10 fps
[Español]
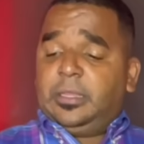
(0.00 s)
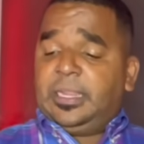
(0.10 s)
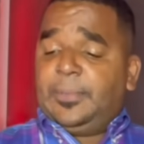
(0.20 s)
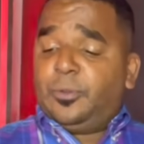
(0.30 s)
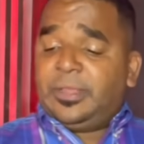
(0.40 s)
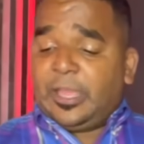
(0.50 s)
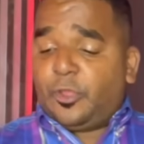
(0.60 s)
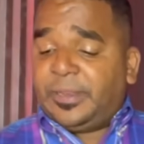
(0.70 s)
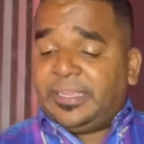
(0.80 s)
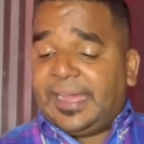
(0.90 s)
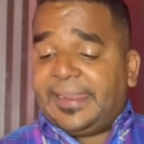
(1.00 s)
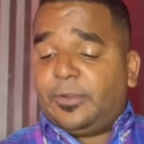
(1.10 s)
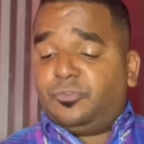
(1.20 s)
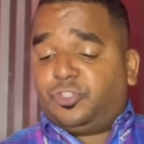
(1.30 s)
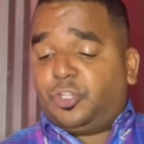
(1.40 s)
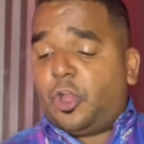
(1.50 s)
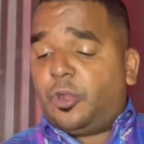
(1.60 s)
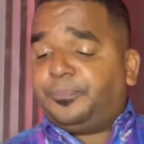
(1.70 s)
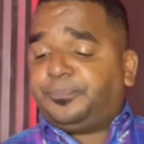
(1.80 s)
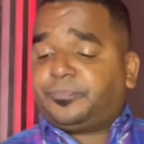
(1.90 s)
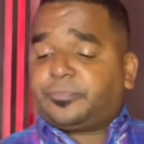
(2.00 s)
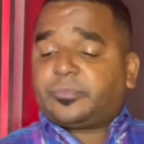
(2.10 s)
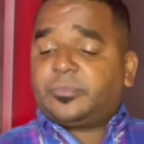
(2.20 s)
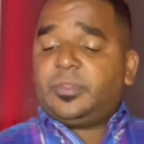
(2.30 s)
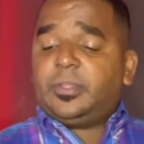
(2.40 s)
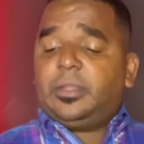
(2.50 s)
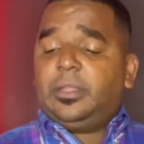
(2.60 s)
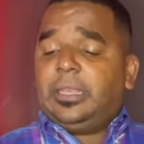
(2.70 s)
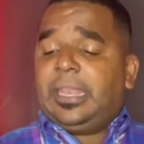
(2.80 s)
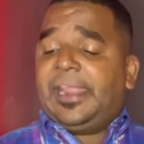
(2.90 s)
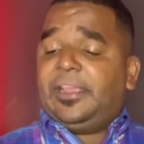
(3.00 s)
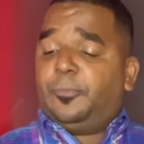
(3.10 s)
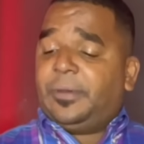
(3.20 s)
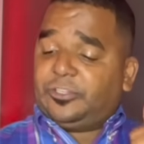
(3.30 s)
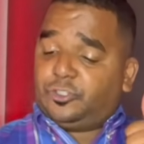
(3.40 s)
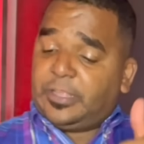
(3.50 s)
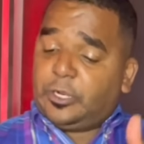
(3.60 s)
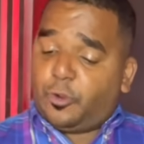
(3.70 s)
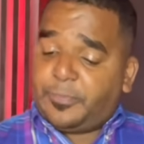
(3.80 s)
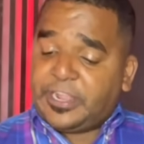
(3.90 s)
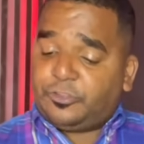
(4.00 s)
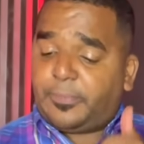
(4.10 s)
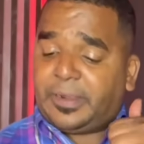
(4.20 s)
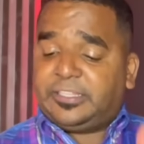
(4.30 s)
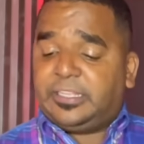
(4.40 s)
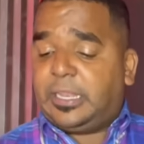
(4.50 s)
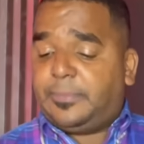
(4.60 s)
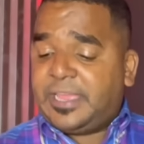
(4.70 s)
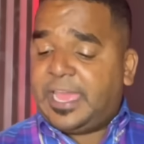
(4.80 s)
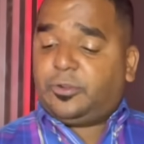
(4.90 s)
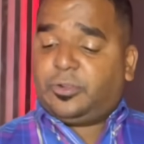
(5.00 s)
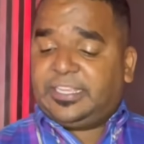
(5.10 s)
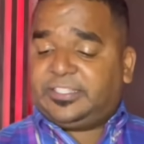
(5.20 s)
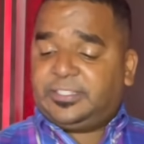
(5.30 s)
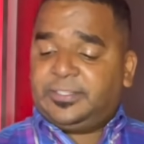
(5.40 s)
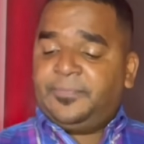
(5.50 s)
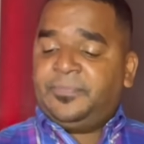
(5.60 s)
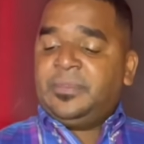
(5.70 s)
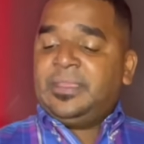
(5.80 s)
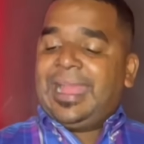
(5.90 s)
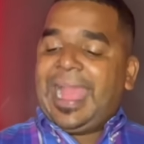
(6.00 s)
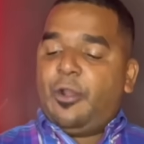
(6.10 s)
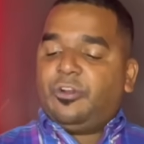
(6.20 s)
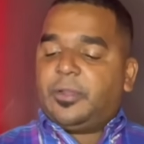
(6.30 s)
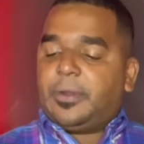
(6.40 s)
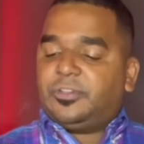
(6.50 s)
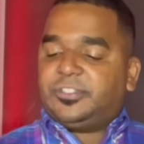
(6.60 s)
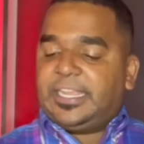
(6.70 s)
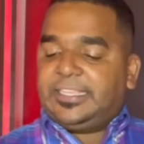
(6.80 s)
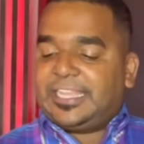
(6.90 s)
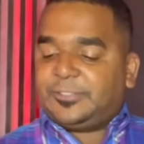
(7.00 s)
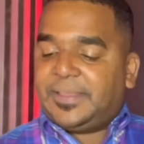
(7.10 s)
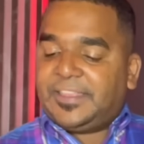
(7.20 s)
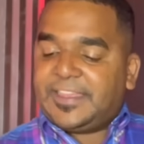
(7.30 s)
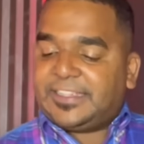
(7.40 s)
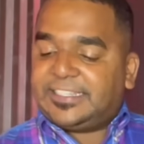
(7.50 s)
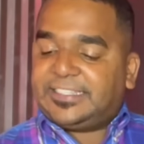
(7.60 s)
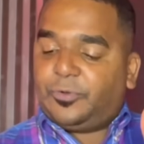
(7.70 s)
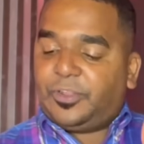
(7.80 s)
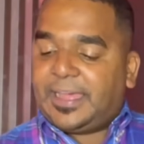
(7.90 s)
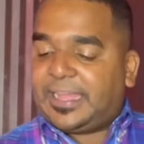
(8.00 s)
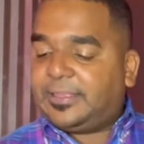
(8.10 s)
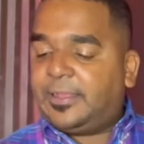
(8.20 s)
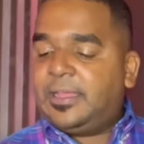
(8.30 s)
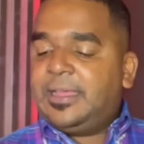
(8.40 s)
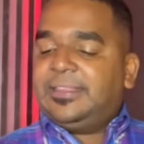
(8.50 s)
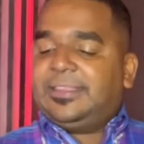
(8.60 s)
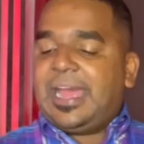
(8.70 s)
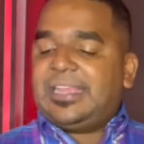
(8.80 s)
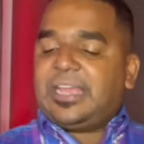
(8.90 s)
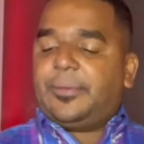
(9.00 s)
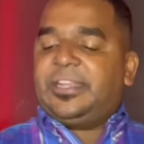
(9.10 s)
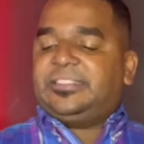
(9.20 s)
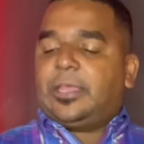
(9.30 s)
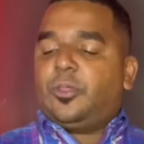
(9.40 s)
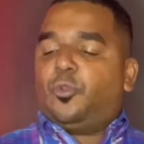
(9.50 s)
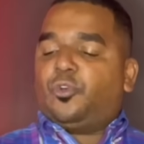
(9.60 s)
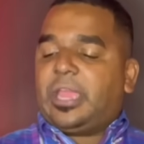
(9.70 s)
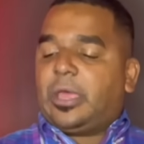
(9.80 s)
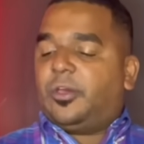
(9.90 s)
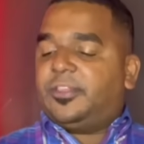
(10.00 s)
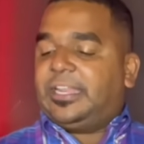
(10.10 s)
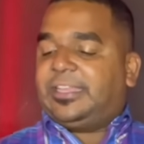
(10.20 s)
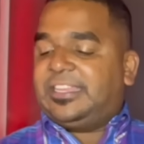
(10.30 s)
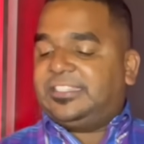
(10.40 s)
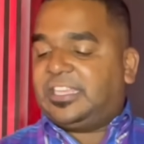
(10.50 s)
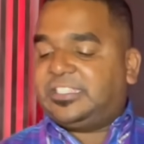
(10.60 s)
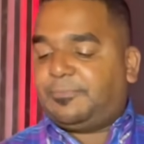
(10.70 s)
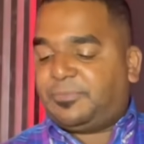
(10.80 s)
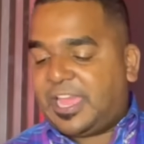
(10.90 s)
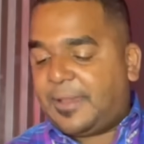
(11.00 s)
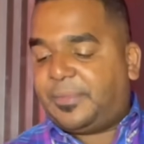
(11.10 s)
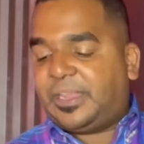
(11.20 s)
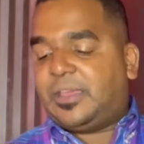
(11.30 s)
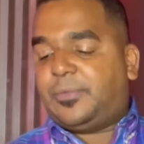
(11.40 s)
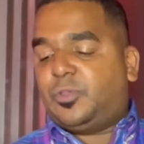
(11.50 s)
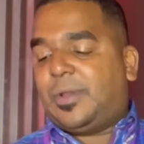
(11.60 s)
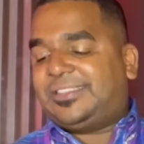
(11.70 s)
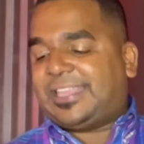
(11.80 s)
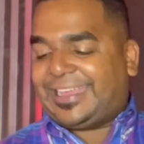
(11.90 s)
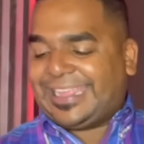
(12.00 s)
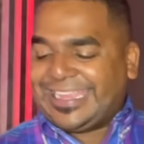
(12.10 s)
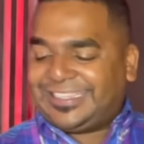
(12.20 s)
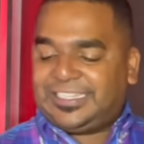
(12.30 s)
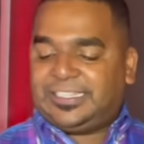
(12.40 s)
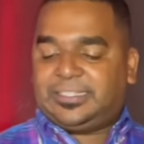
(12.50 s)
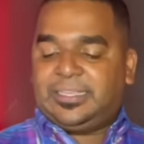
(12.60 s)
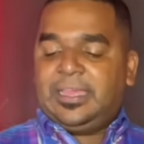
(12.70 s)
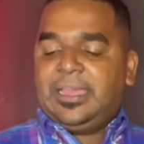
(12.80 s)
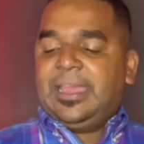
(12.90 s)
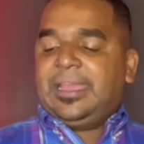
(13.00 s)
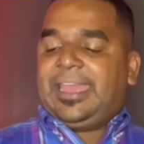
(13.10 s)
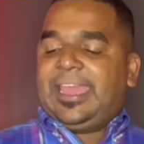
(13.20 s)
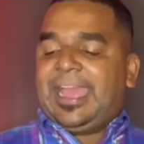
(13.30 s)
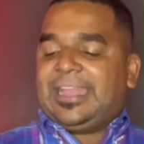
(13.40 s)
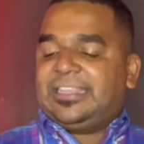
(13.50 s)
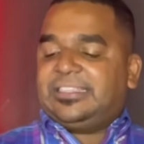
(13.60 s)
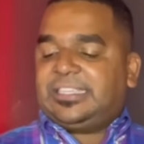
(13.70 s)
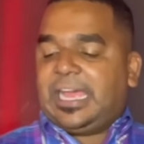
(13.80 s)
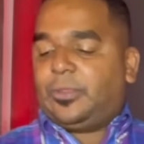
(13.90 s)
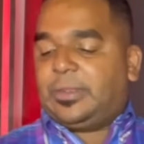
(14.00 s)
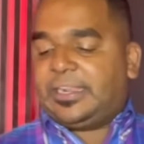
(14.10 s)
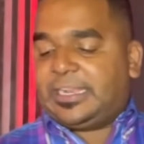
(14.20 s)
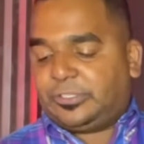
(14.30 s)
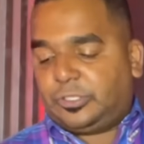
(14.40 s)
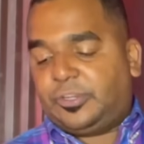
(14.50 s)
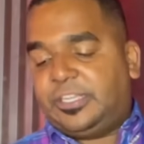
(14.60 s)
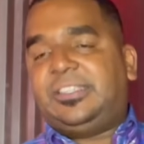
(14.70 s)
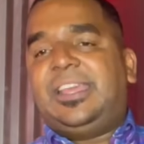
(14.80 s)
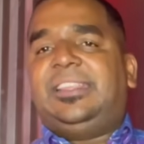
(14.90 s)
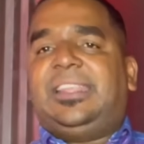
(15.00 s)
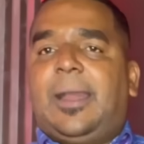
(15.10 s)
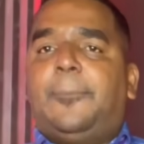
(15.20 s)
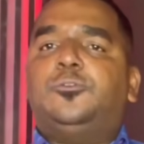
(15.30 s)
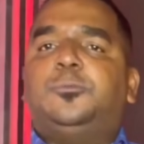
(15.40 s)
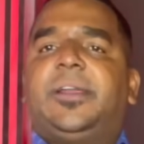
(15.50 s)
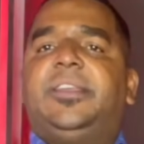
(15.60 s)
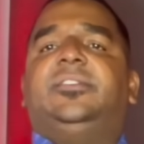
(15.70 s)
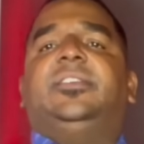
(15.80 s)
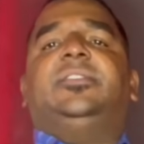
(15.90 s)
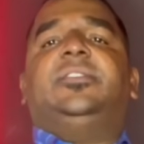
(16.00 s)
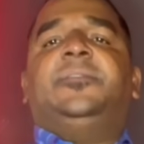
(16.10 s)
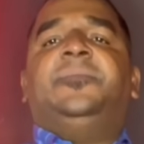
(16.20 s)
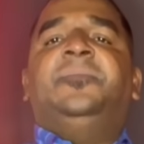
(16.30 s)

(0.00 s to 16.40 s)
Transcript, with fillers: República Dominicana anunció la recuperación del comercio a partir del miércoles, aunque bajo estrictas medidas de seguridad, tras haber estado bloqueado desde el 15 de septiembre debido a esta crisis que ha tensado las relaciones entre ambos países.